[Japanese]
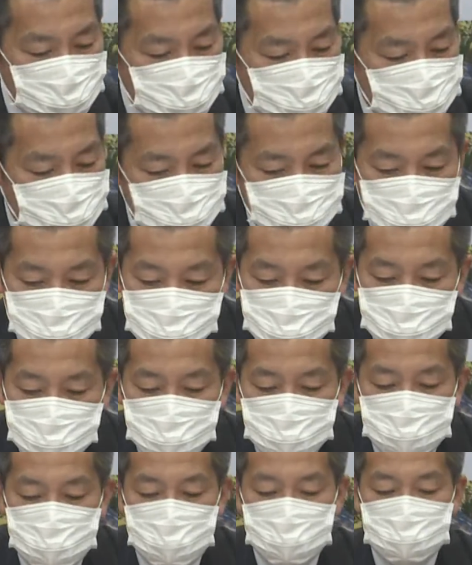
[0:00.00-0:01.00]
て資料の
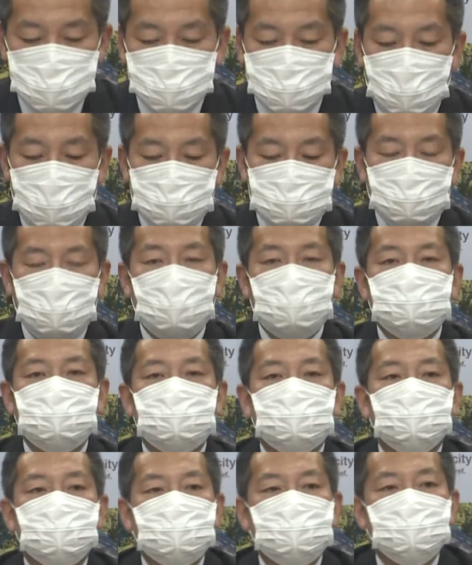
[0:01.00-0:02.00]
4番目は高
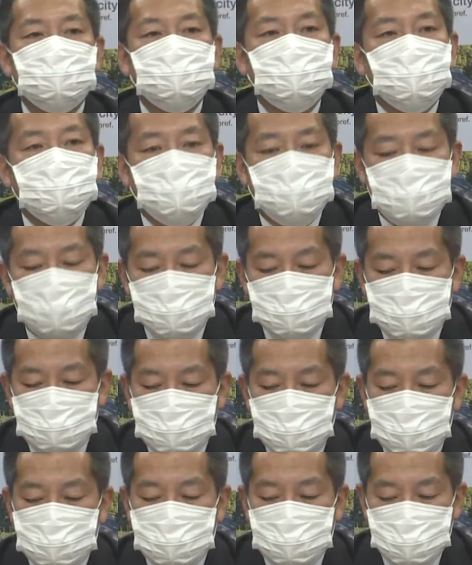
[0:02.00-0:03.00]
島山地区の津波避
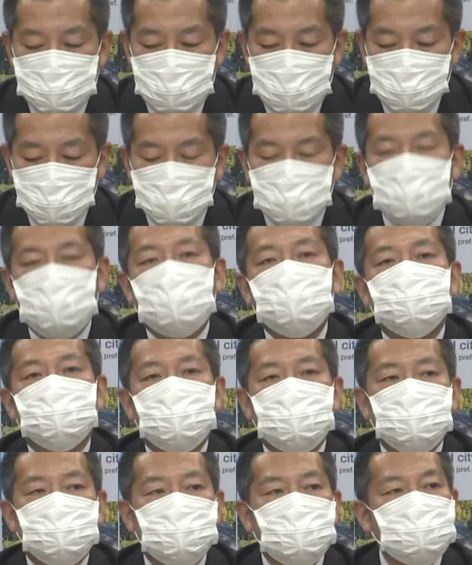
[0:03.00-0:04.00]
難タワー、これ完
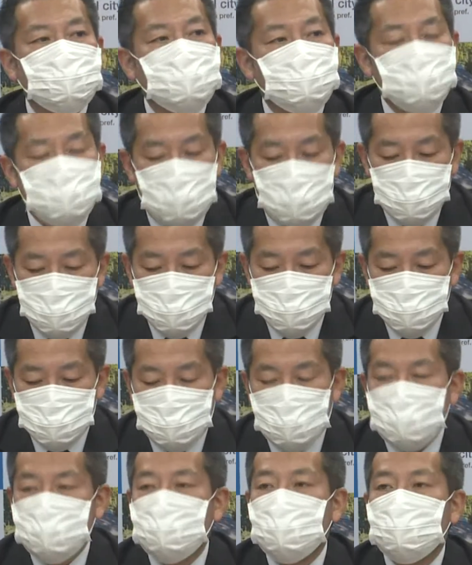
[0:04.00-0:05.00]
成しましたので今度
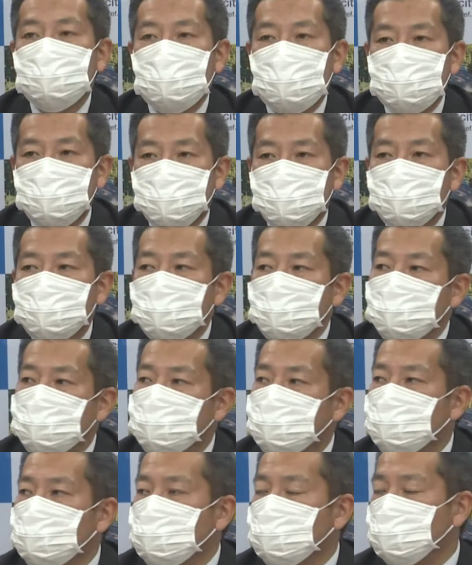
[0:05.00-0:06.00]
見学会を
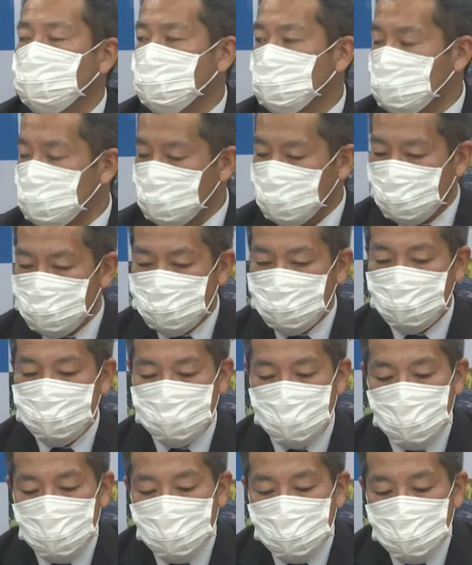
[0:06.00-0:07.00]
地域住民の
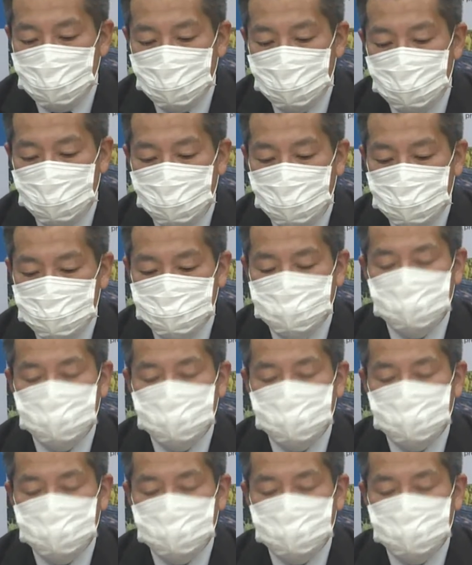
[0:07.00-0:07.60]
方々